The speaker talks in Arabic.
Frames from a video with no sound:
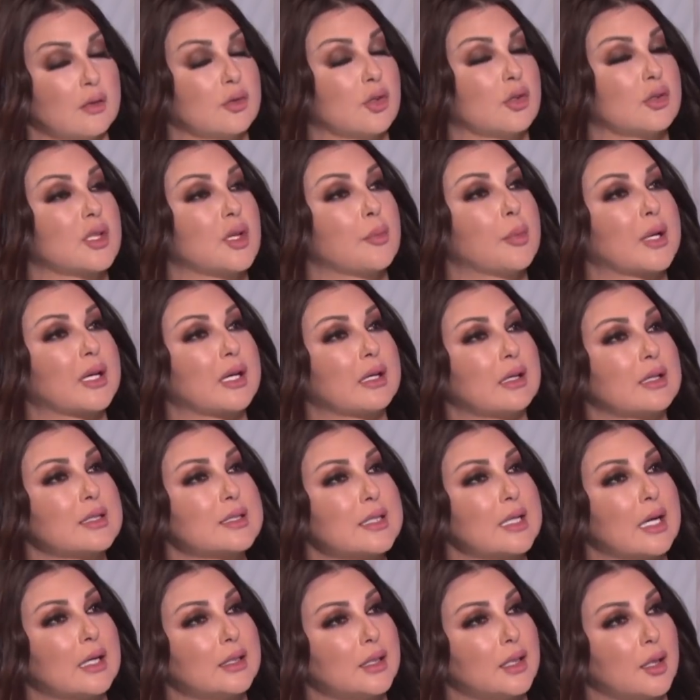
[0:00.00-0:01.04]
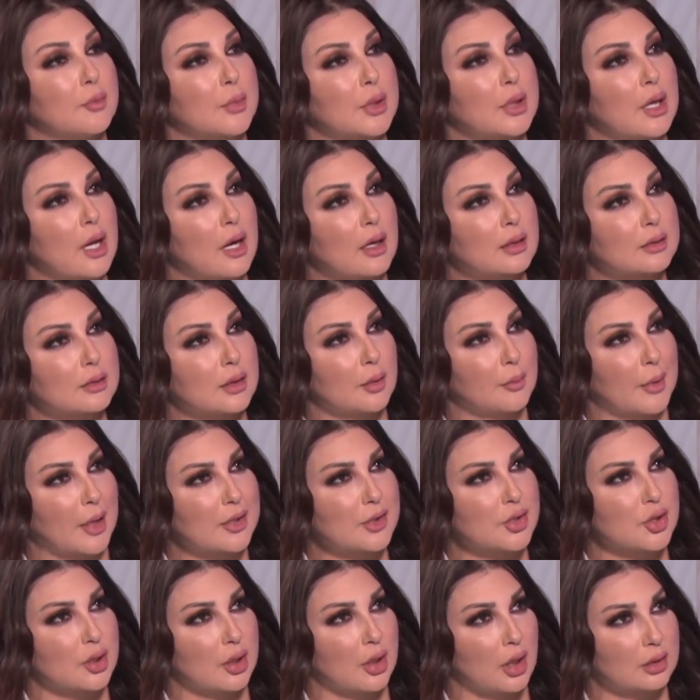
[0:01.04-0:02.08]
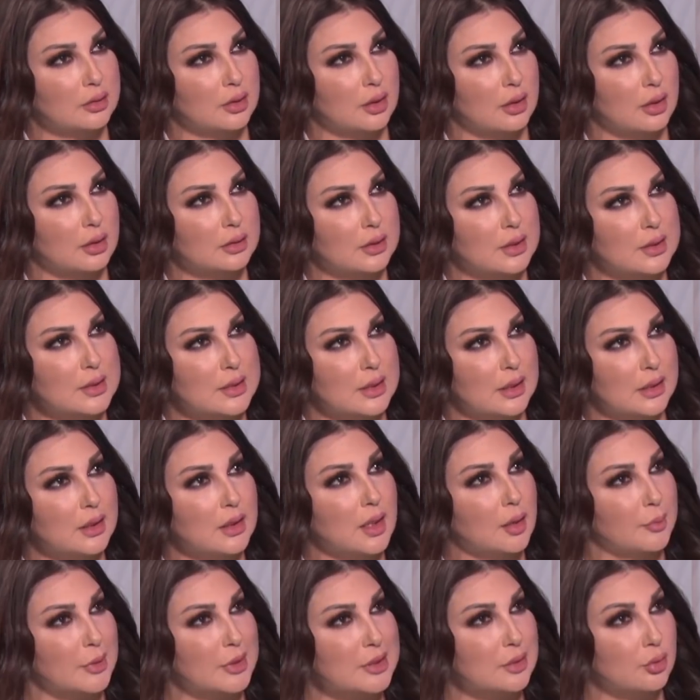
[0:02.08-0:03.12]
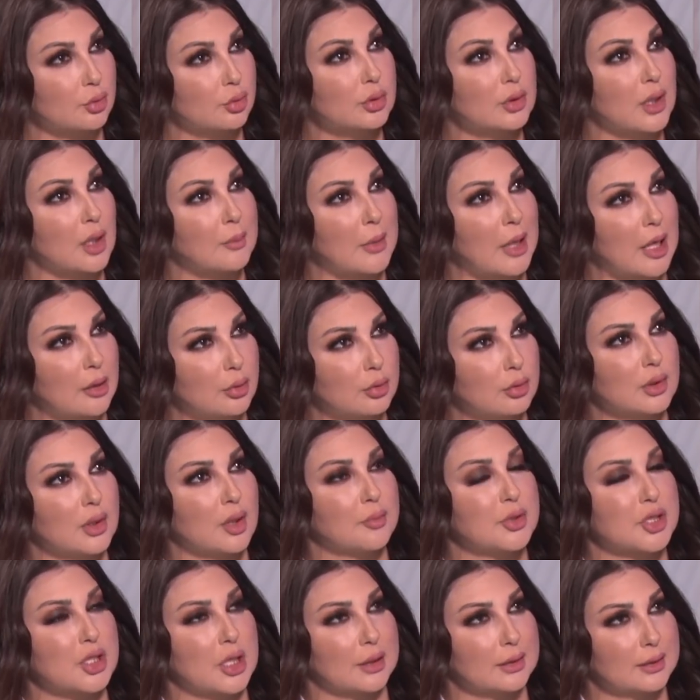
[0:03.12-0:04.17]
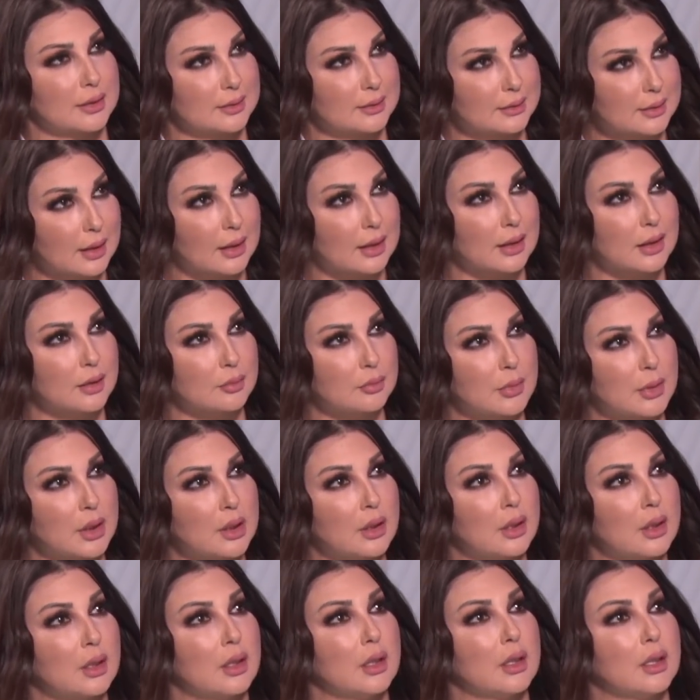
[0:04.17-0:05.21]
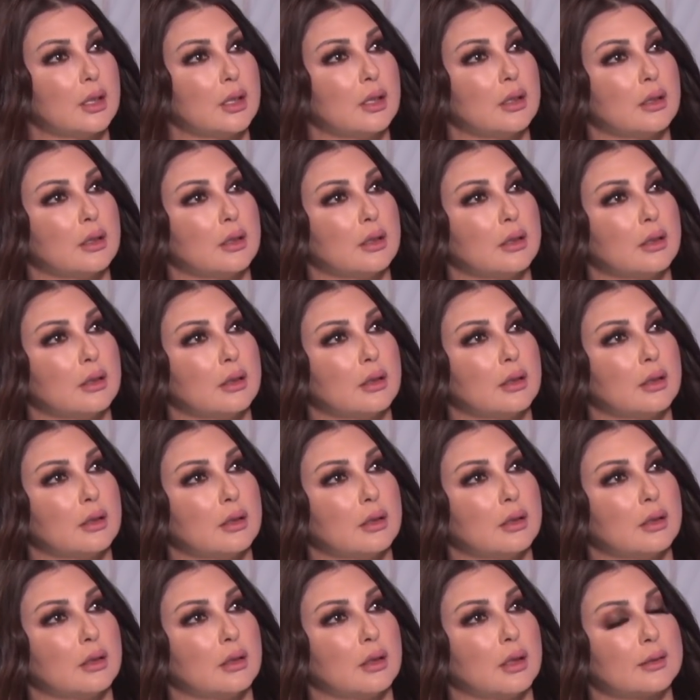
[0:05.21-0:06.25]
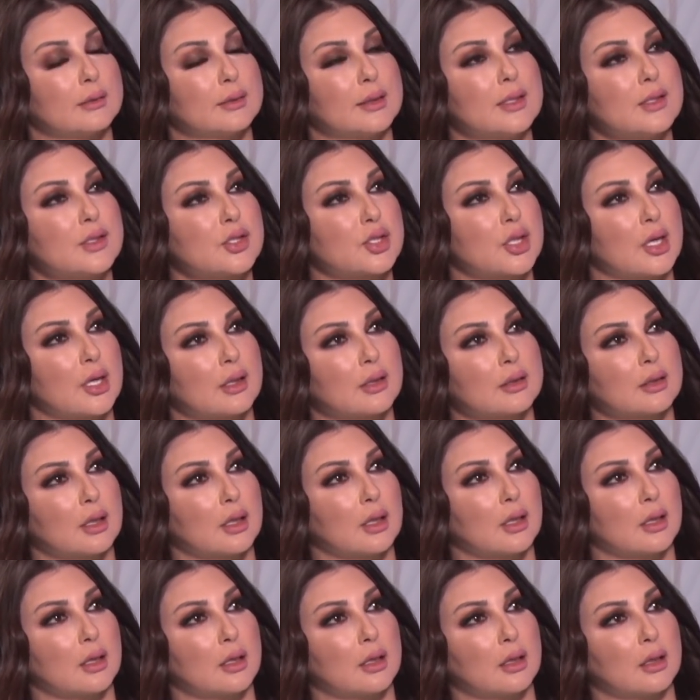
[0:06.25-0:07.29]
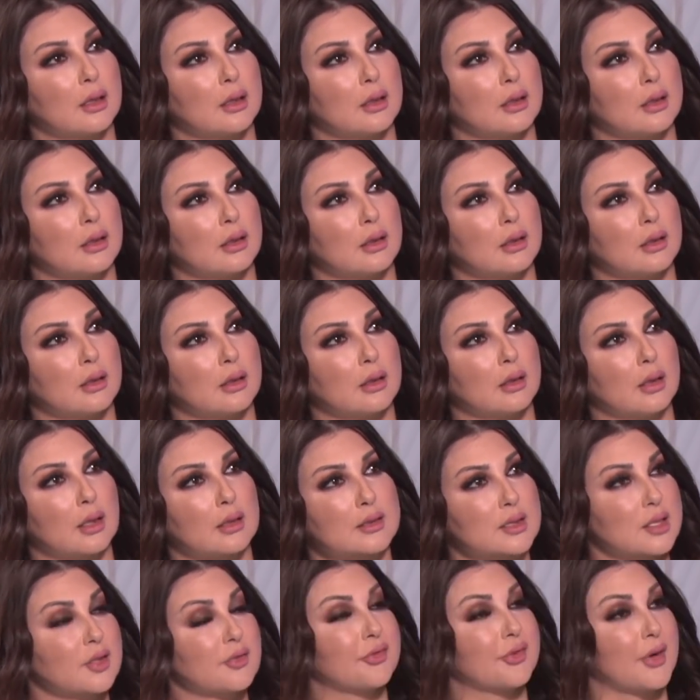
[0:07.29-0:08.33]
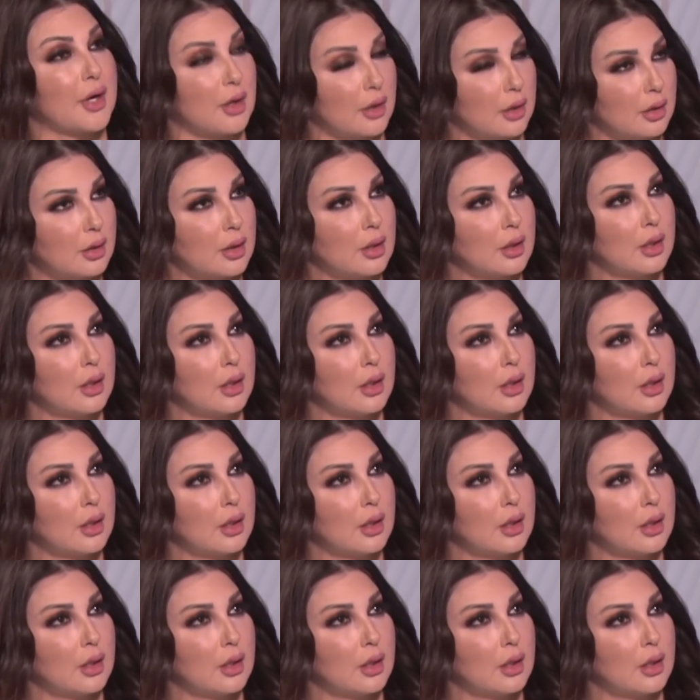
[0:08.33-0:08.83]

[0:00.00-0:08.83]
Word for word: تعتبر الاحساء هي من اقدم عشر حضارات انسانيه مسكونه ماهوله بشكل دائم. آه، قديش هذا آه، الصفة